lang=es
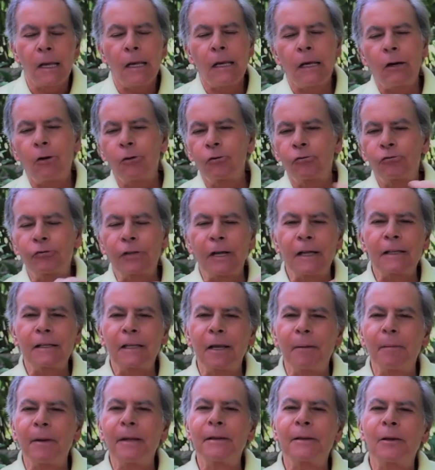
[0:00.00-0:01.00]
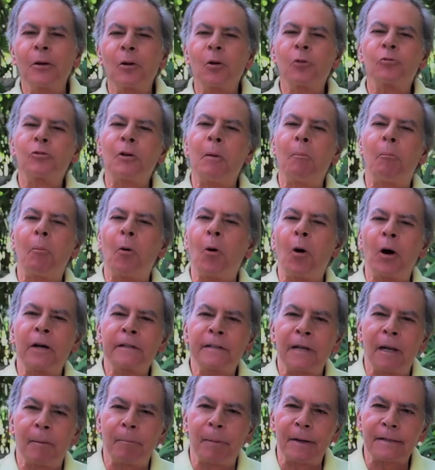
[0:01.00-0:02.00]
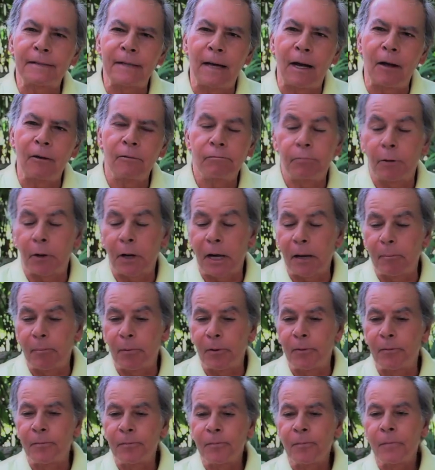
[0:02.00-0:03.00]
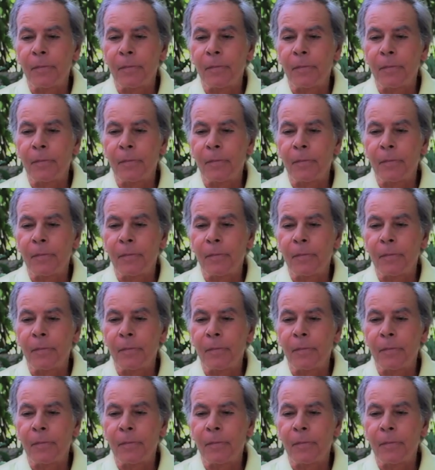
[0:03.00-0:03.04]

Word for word: y constantemente nos empuja hacia el pasado. Por ejemplo,